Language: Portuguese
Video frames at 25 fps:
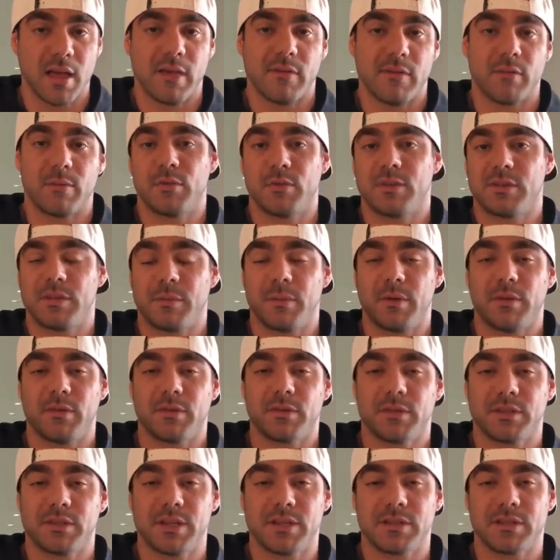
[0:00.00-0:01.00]
Eu vou mostrar para
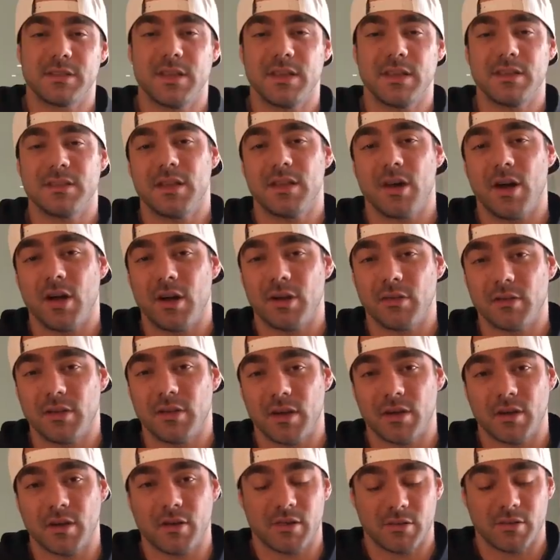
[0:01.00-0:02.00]
vocês desde a hora
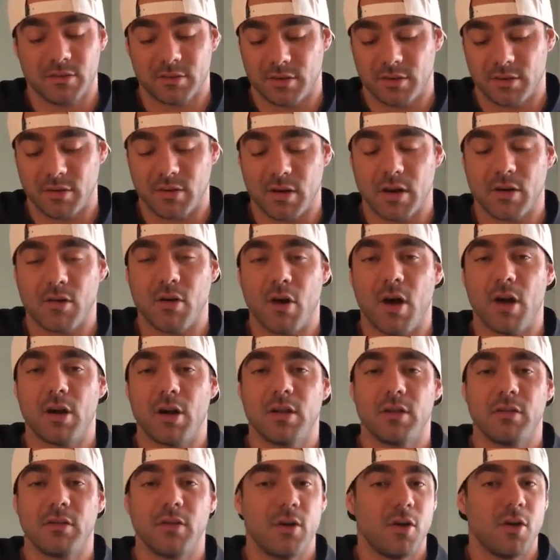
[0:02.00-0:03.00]
que eu, que eu
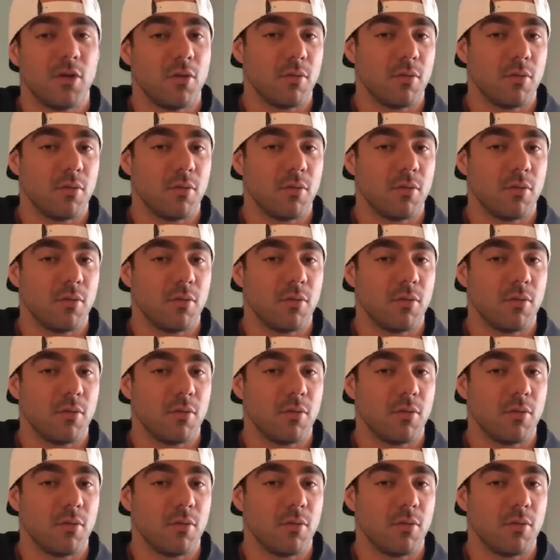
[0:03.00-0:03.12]
acordo,